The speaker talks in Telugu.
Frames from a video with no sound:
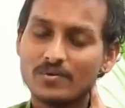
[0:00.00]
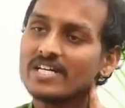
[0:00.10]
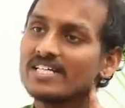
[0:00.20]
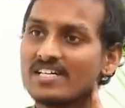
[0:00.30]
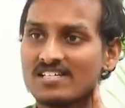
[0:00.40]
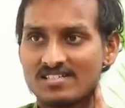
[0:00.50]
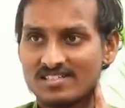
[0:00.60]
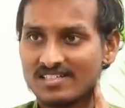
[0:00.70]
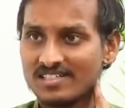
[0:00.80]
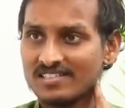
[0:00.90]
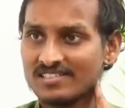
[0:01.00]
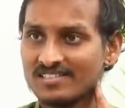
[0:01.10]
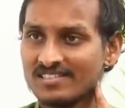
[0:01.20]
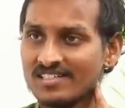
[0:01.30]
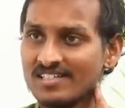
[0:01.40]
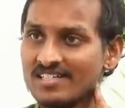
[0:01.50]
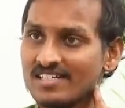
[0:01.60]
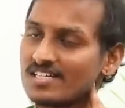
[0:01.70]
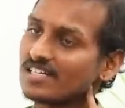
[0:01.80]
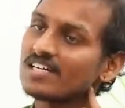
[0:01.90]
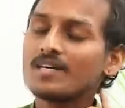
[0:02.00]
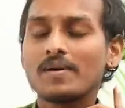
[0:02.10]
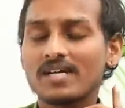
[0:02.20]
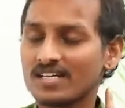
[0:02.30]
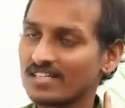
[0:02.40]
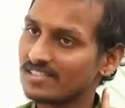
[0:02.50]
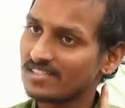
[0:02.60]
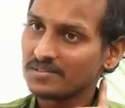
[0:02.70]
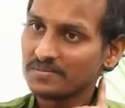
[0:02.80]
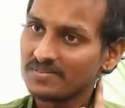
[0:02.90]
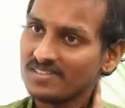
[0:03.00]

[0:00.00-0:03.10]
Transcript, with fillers: పొలైట్నెస్ అండి చక్కగా మాట్లాడతాడు